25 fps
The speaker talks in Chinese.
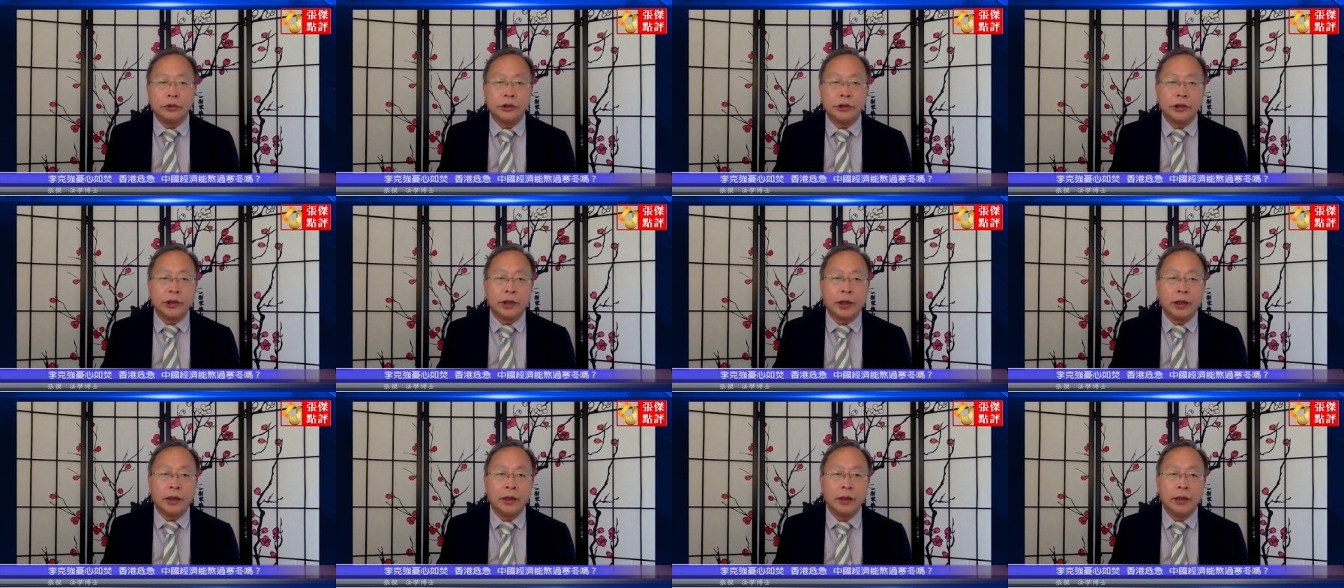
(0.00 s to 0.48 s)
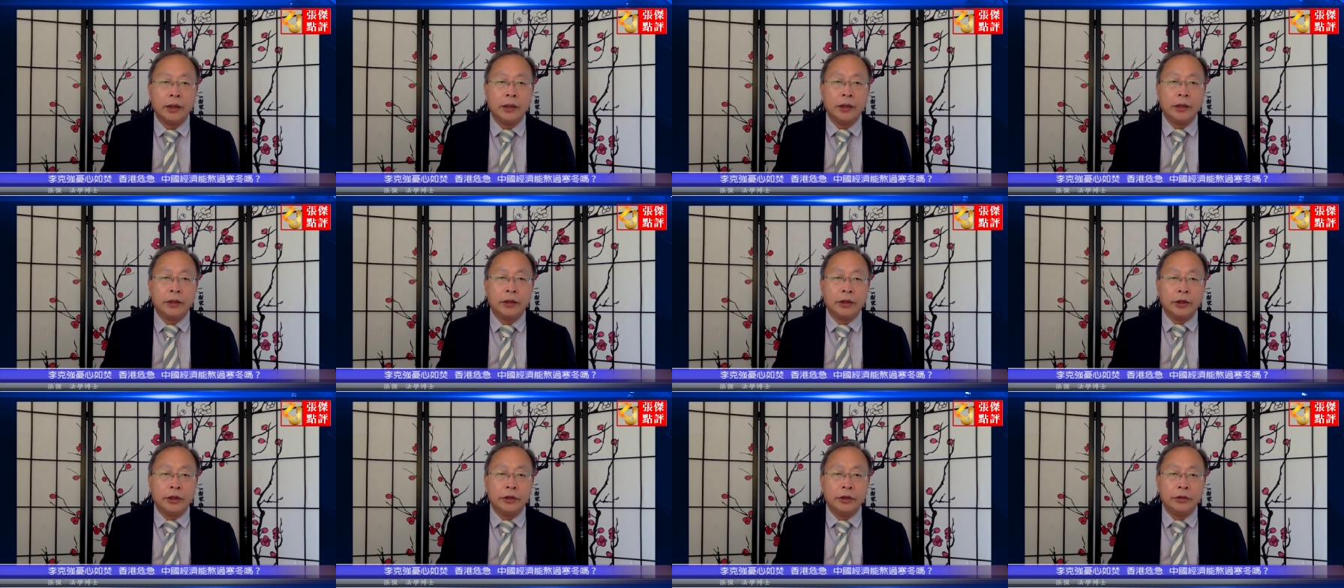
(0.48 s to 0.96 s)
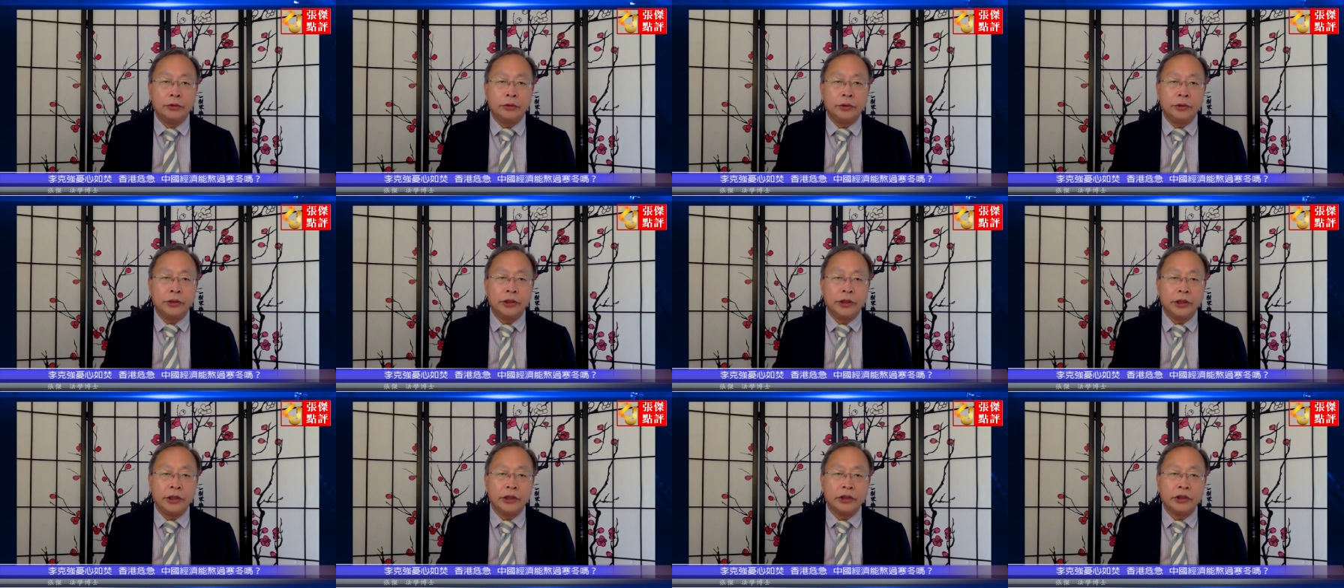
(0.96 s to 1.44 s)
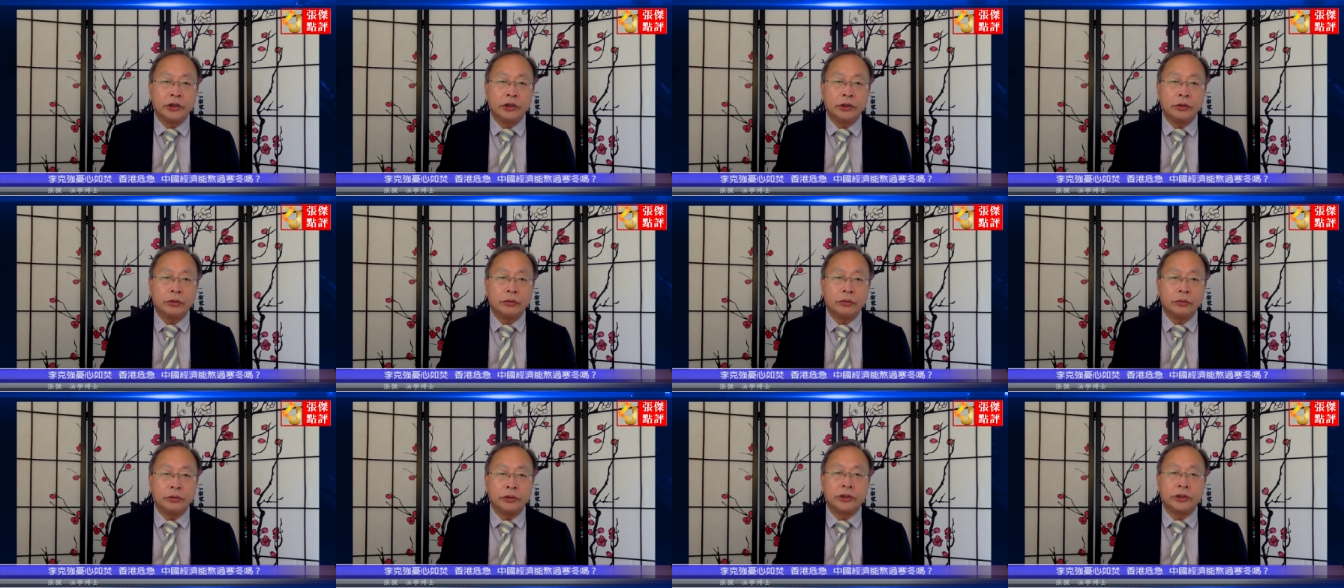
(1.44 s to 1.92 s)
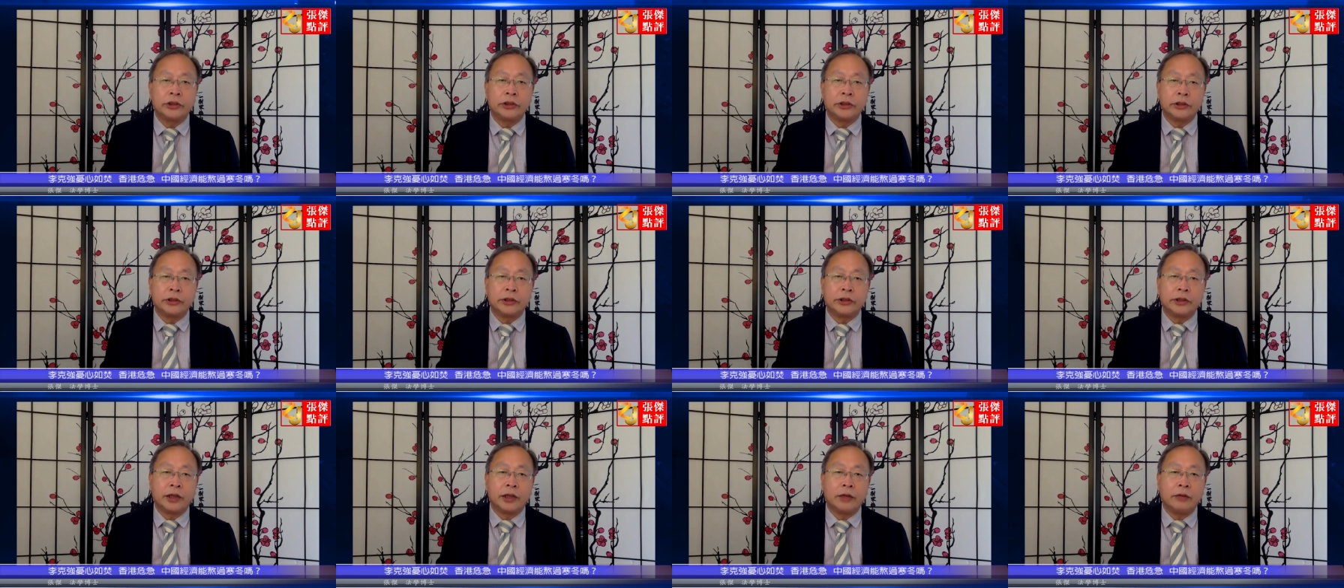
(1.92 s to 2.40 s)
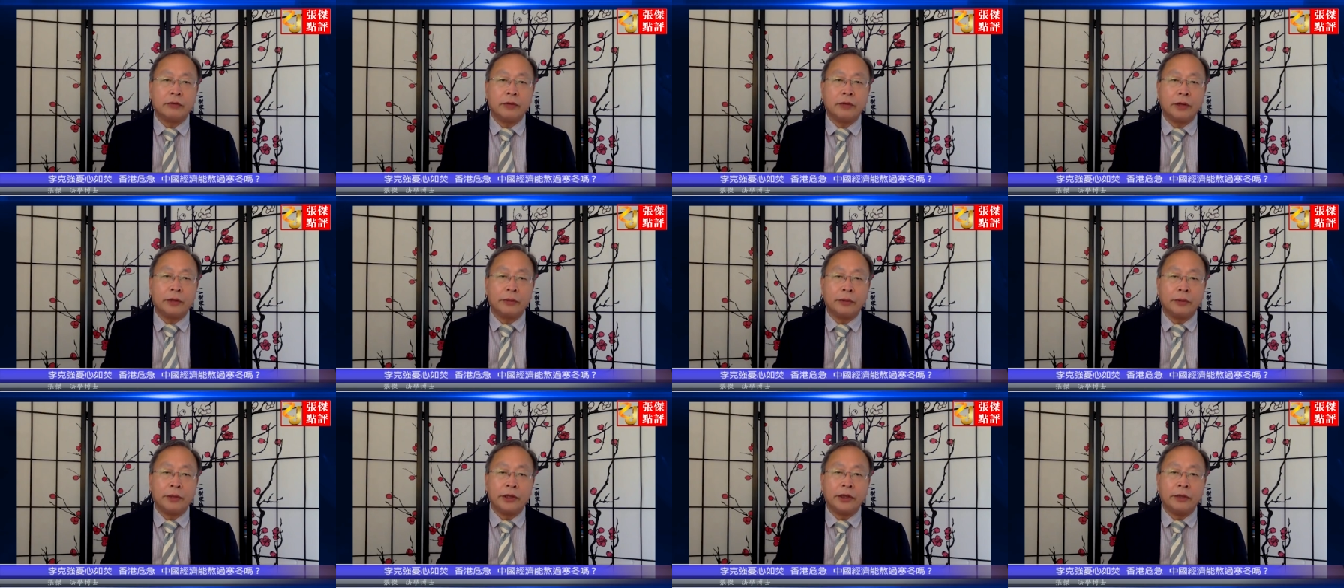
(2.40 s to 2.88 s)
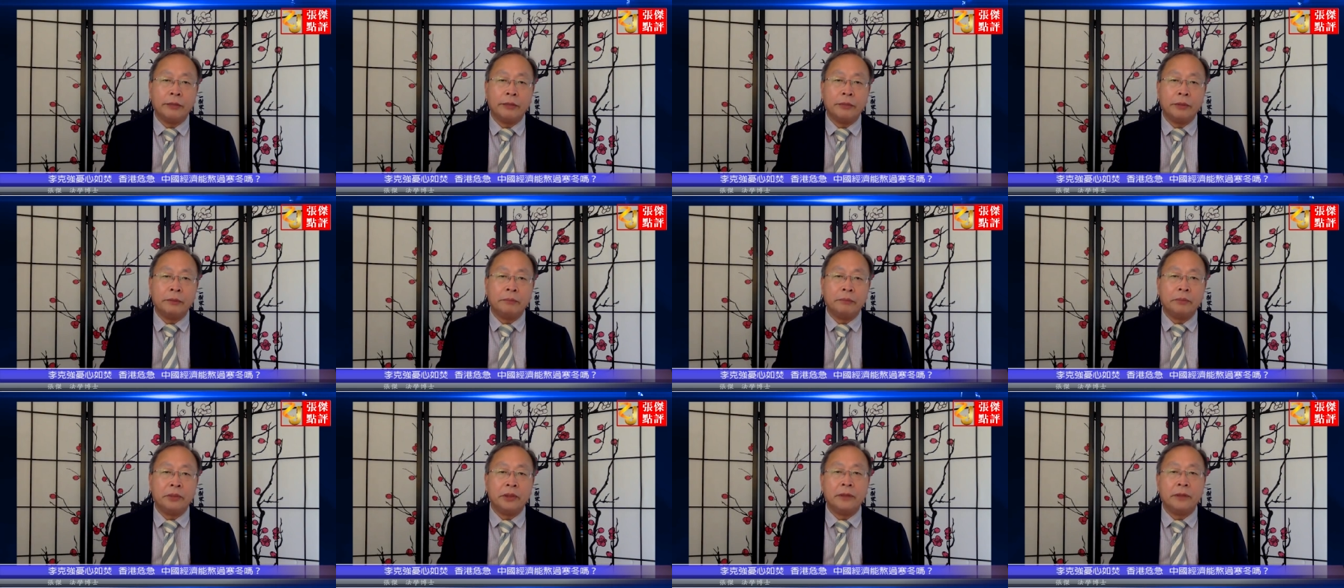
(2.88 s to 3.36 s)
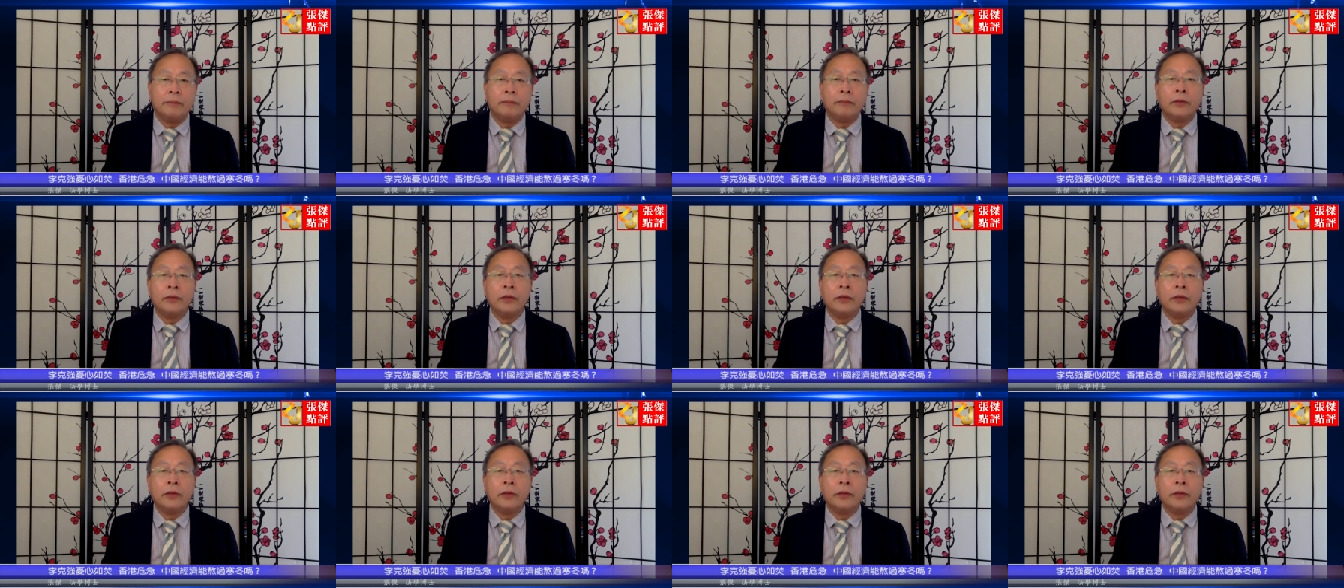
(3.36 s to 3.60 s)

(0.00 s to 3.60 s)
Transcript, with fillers: 家，人均年收入是三万元人民币，